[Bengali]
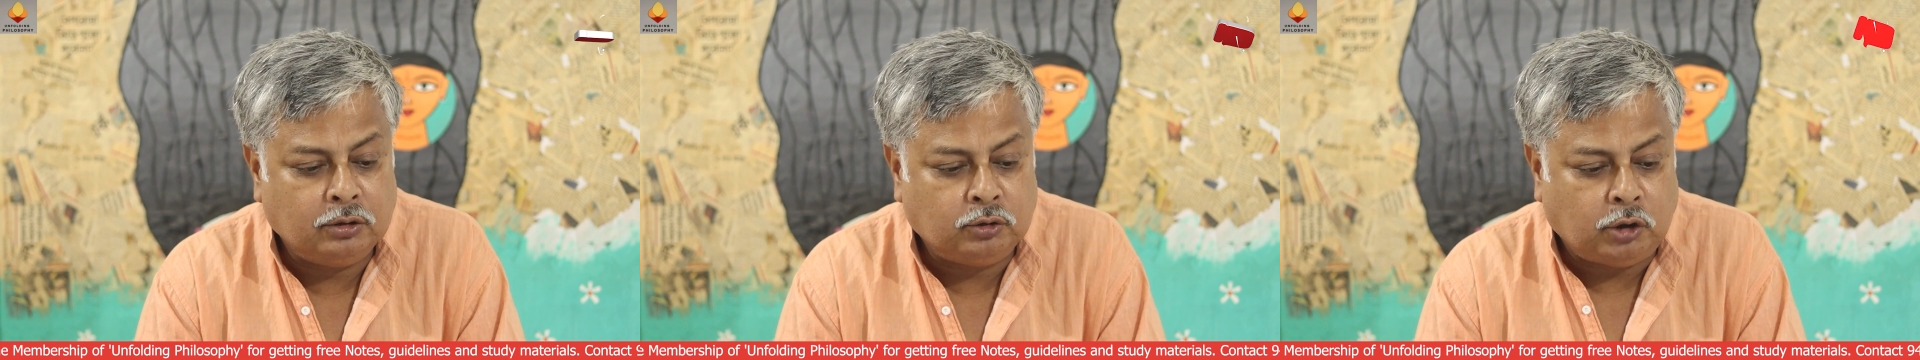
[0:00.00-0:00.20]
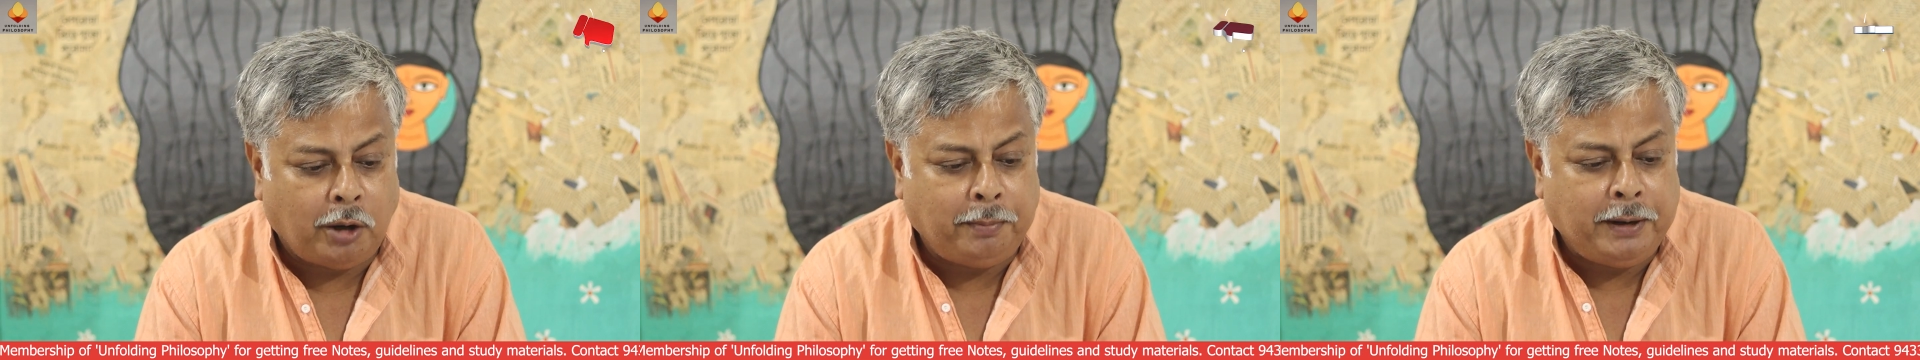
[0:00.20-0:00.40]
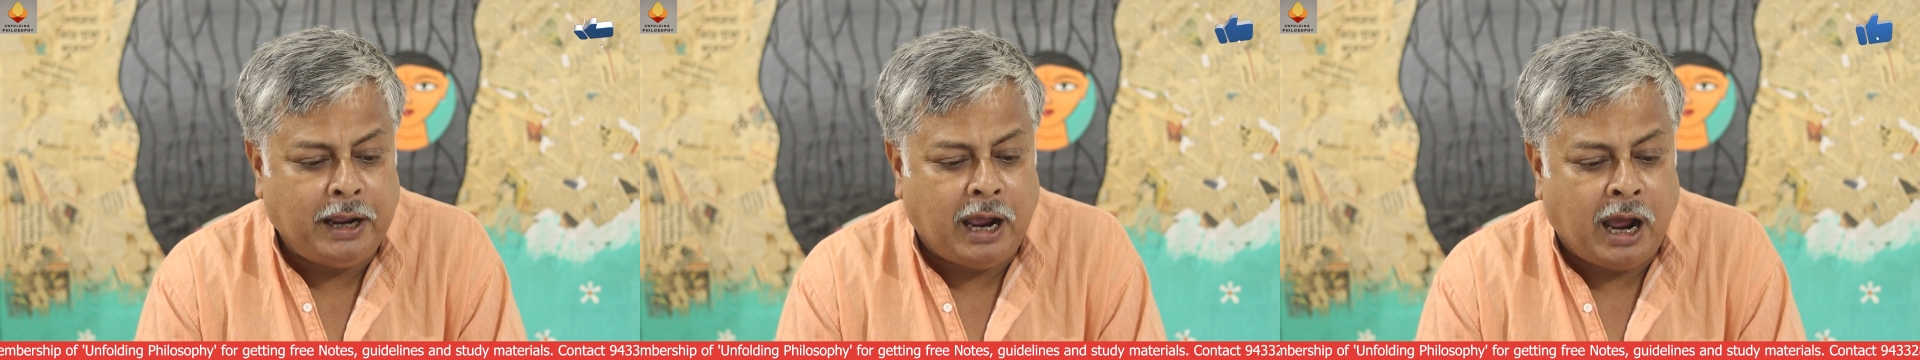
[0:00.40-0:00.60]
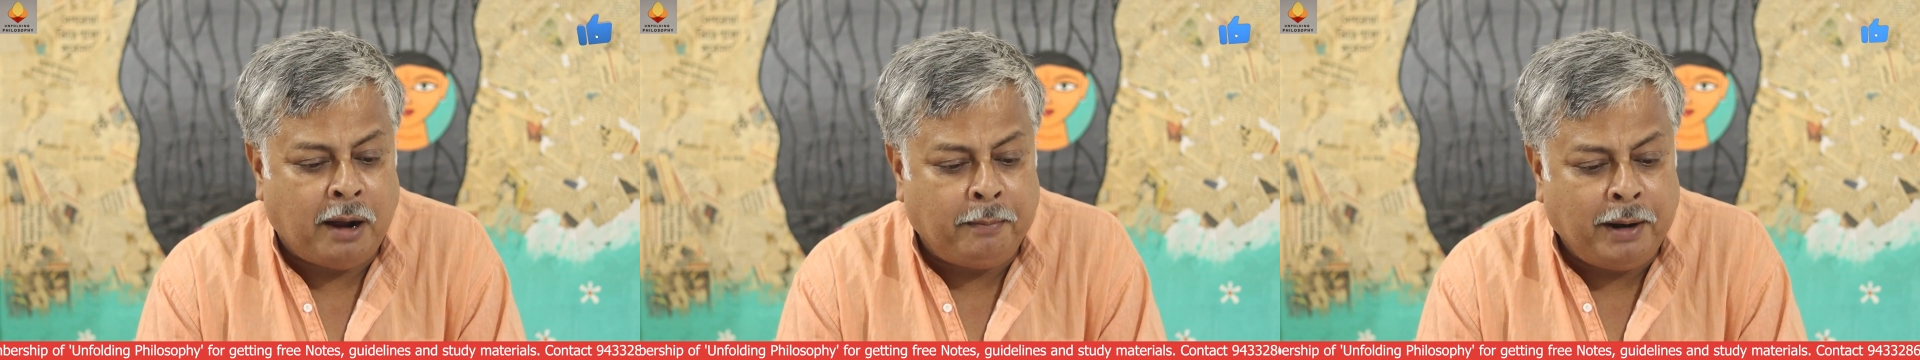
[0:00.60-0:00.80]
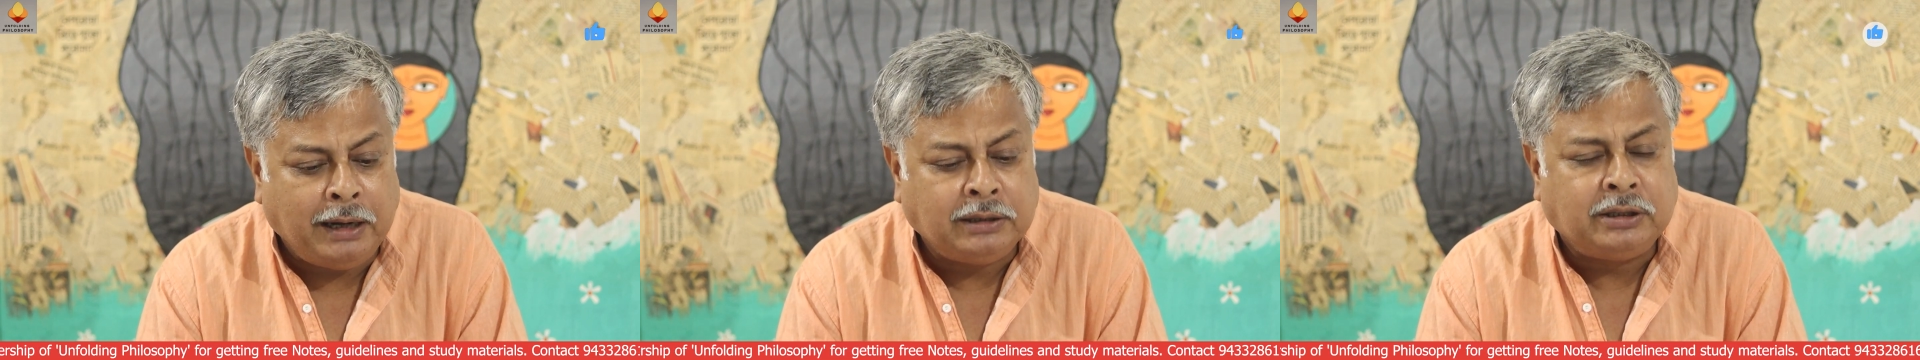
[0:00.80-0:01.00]
তবে
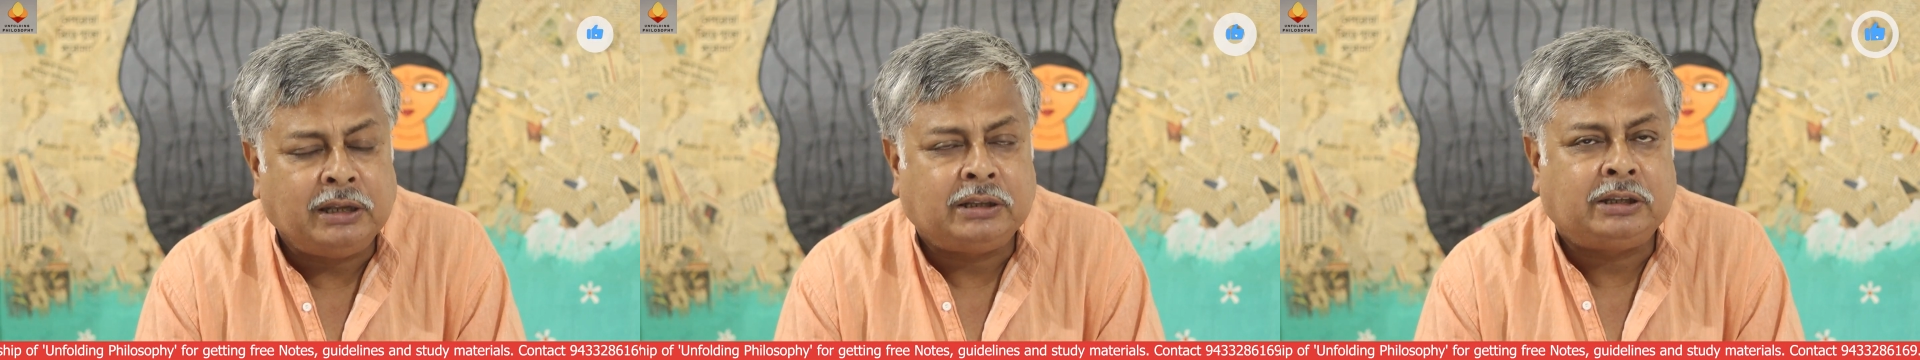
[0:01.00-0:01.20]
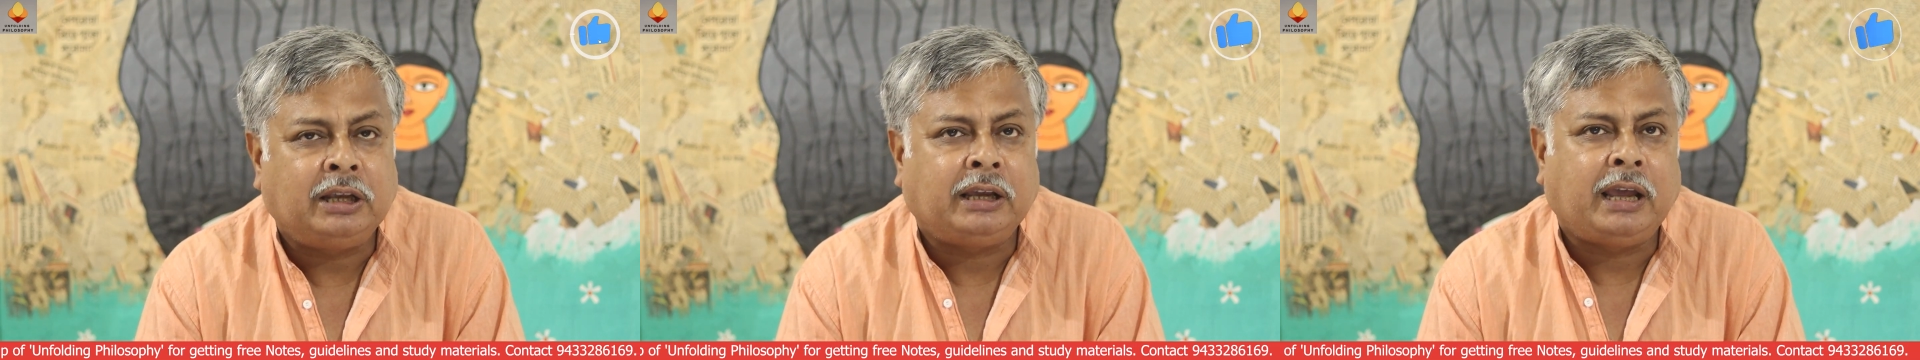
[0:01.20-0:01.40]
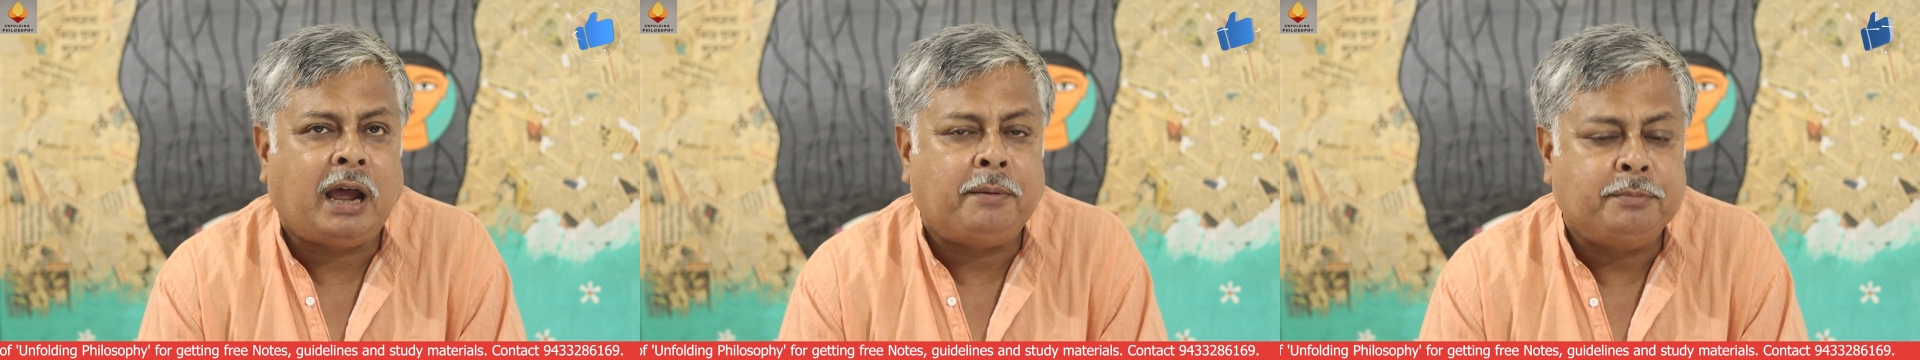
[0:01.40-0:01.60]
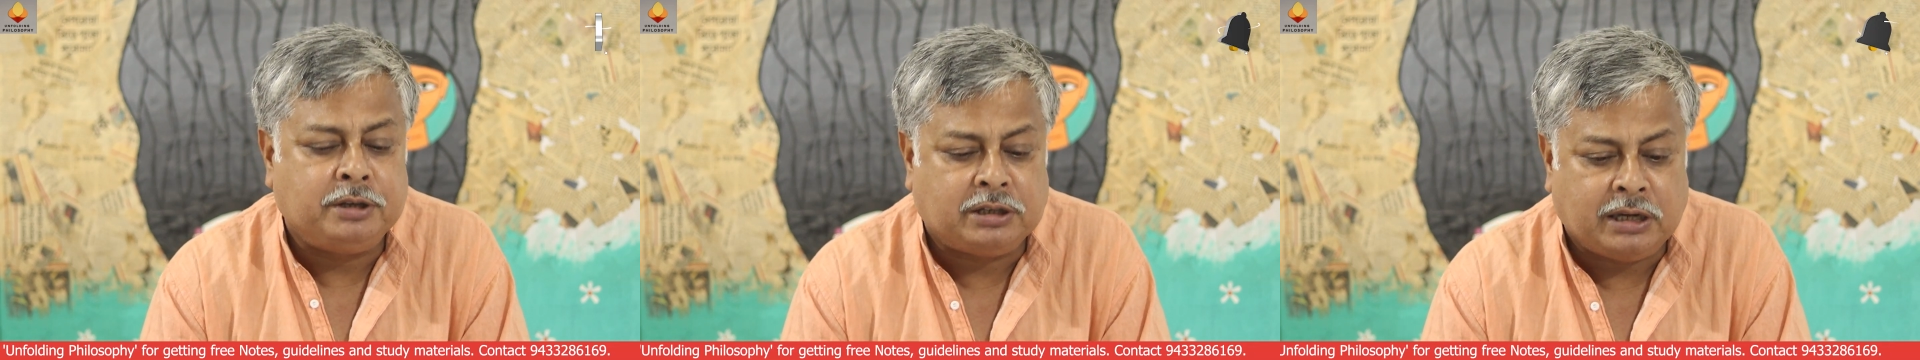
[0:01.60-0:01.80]
আমার দিক থেকে আমি